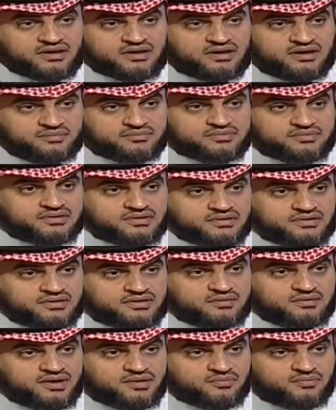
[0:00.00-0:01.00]
الحمد
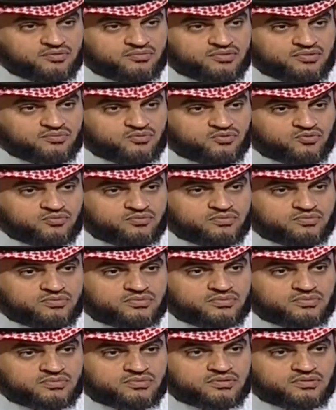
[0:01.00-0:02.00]
الإمام والمأموم المأموم
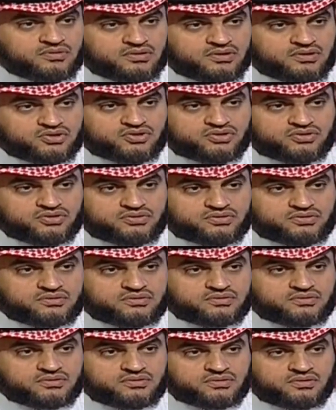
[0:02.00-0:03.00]
المنفرد واجب من
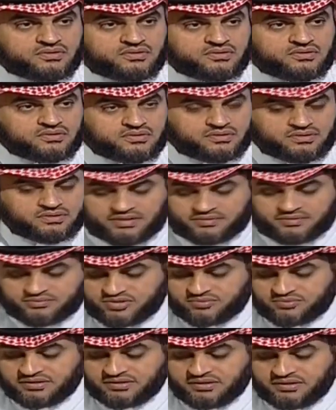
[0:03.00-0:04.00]
واجبات الصلاة نعم
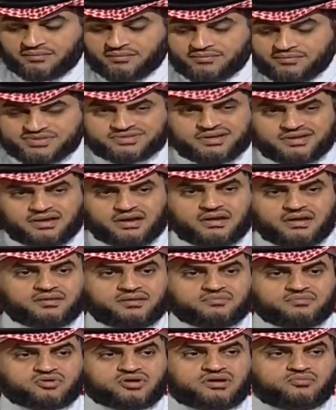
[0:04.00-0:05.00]
جميعا بس شيخنا
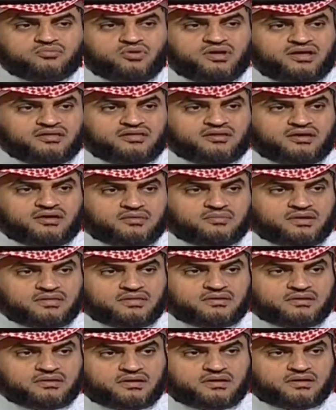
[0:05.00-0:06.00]
يمكن الملاحظة على
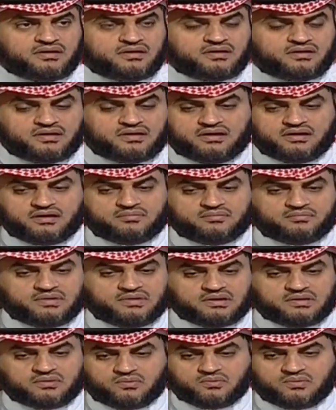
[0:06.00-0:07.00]
بعض
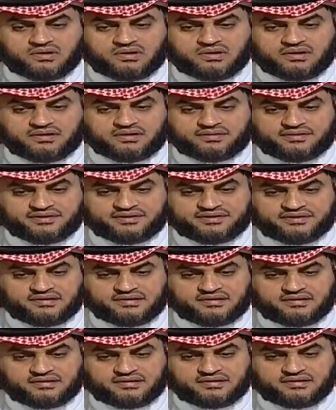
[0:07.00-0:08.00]
الأئمة وأيضا
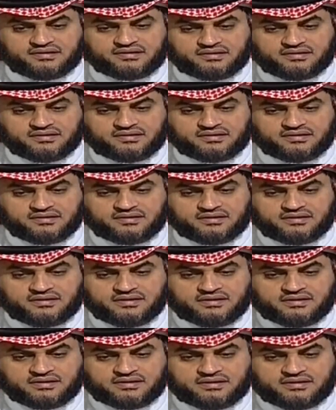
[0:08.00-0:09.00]

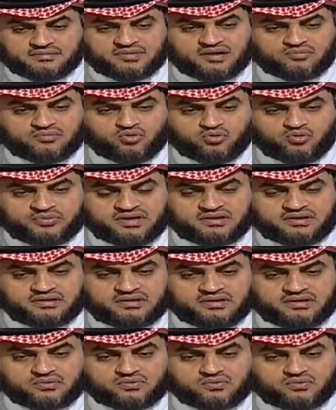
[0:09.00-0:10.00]
المأمومين
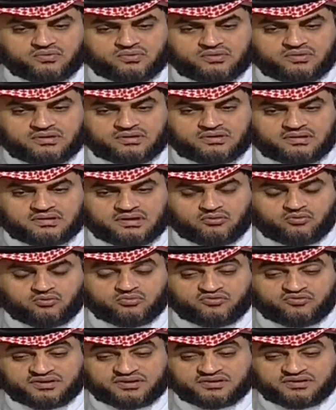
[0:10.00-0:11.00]
يقول أو
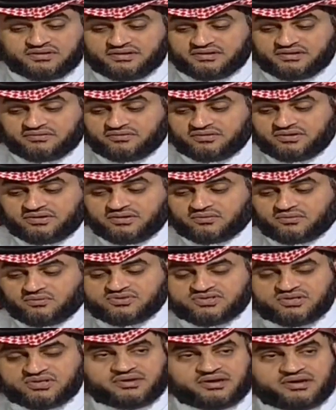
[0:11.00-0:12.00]
المنفردين عفوا
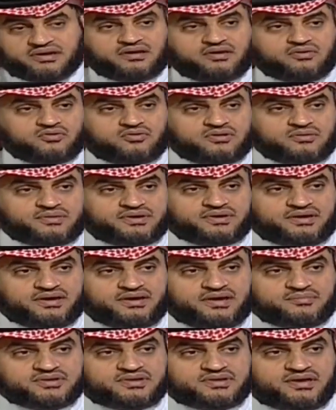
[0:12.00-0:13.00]
يقول سمع الله لمن
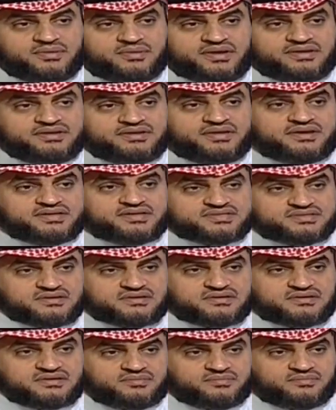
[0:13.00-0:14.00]
حمده بعد أن
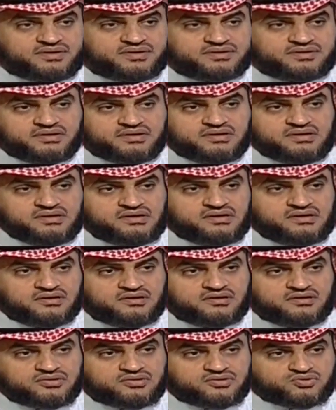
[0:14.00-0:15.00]
يستقيم يعني
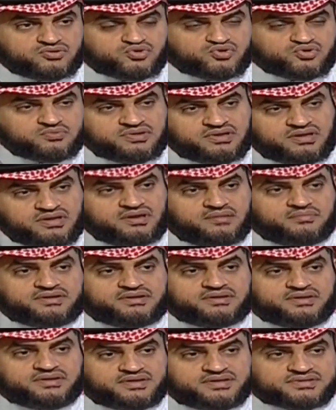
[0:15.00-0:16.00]
جزء منها
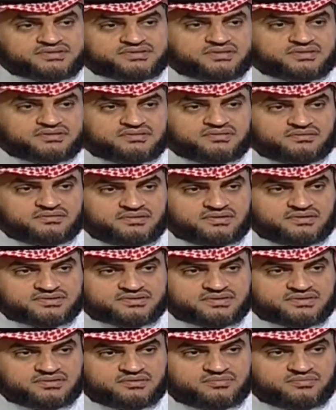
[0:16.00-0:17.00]
بعد أن يستتم,
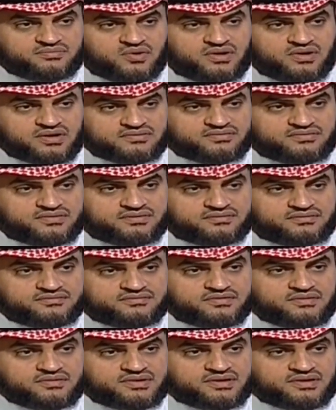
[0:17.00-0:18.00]
يستتم واقفا
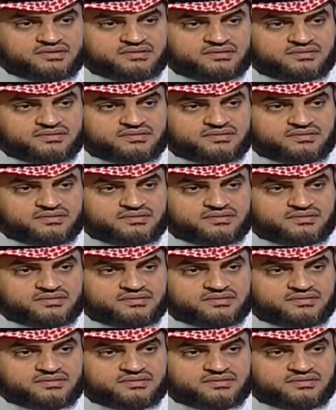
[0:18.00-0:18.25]
سواء